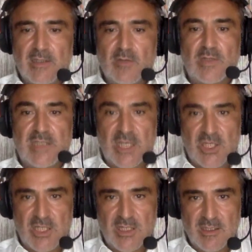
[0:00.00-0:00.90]
Donc,
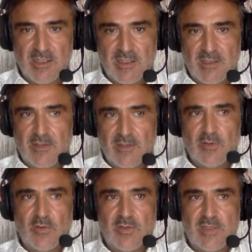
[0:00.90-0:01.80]
sachez
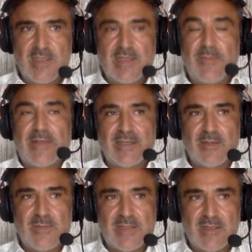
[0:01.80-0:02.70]
que s'ils appellent ça
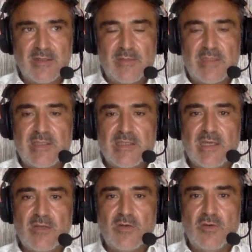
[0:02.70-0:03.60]
comme ça, mais s'il
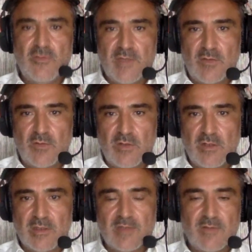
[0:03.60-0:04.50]
y a une levée des
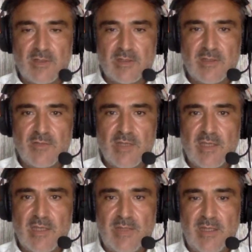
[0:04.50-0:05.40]
couleurs, c'est-à-dire si vous
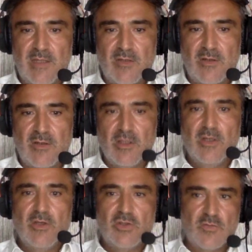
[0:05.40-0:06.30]
gagnez la médaille d'or,
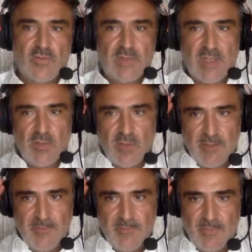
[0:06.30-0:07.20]
je vous
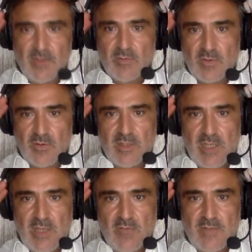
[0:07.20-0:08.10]
saluerai. Donc, euh,
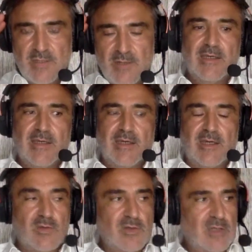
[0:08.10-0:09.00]
et il nous fait ça.
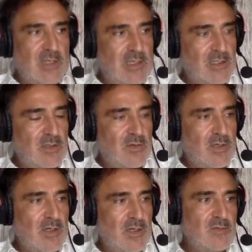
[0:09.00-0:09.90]
Et on se regarde avec
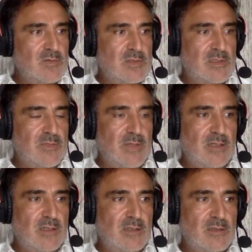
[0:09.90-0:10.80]
Nicolas et on se dit,
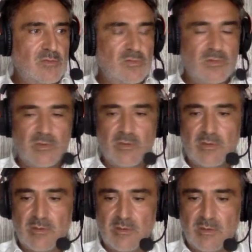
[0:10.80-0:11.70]
bah, nous,
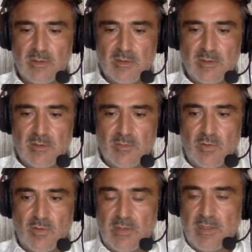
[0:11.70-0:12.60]
mon
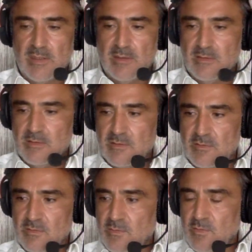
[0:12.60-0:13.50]
colonel,
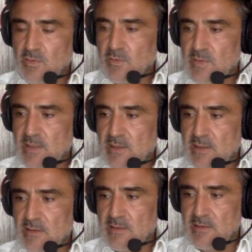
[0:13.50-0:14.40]
mon
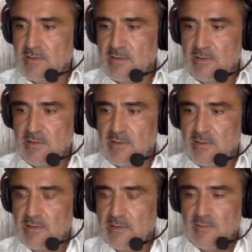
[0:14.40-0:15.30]
commissaire,
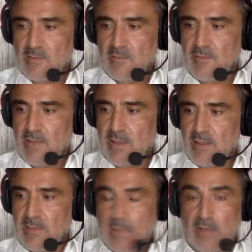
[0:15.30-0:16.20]

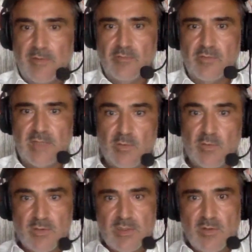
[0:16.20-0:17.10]
bah, on va vous
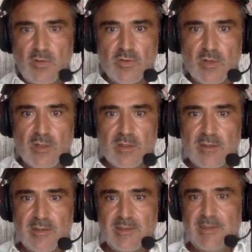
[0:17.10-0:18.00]
saluer aussi en retour
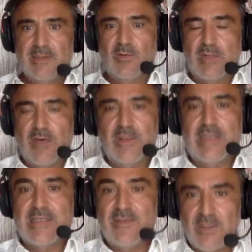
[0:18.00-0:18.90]
on est, on
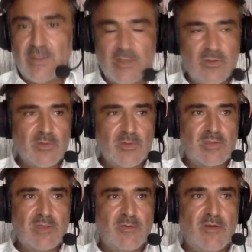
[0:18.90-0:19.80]
civil tous les deux, mais on
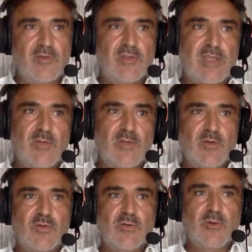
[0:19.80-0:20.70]
se dit, on va saluer
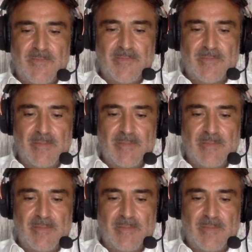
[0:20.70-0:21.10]
en retour.